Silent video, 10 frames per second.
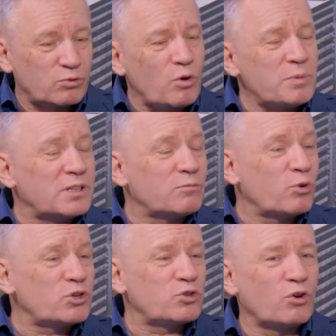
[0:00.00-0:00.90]
Кроме
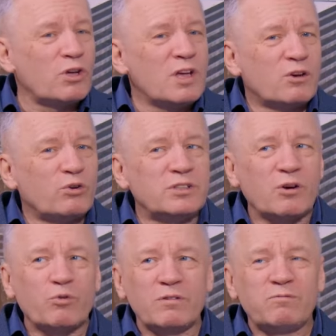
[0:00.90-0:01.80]
того, еще он
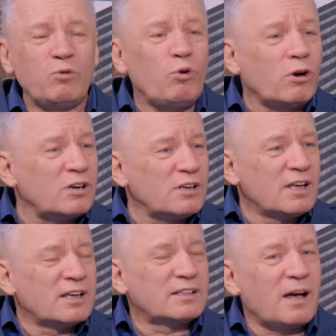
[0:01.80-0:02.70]
такой вор,
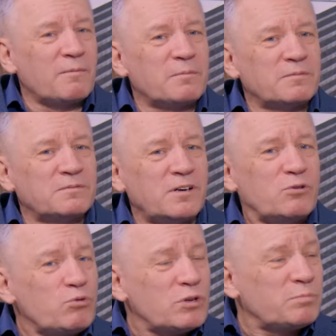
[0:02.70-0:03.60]
там
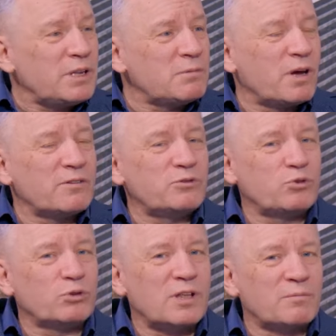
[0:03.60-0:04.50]
ворует, понимая
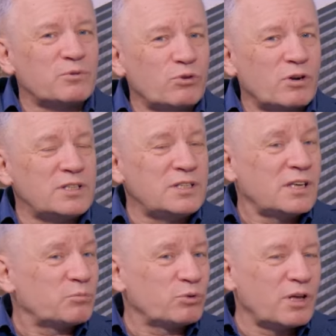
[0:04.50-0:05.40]
все, там, что
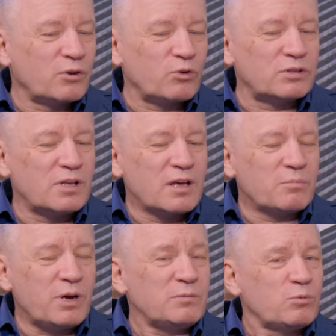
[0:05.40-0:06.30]
Россия ему дает.
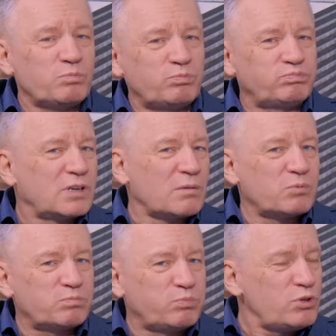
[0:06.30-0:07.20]
Поэтому как
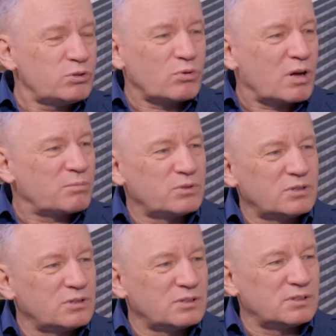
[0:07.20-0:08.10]
бы, Путину как
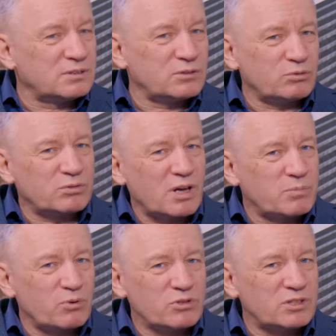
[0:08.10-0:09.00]
бы, как
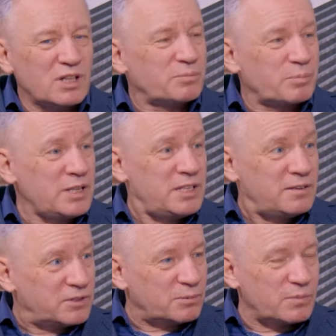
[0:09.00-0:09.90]
бы он стал
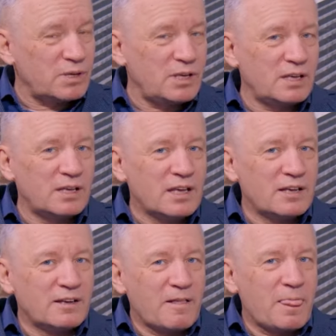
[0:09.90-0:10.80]
противным. Так, а и, а почему
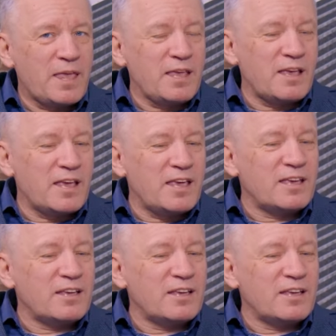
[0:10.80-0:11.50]
же он его не сместил?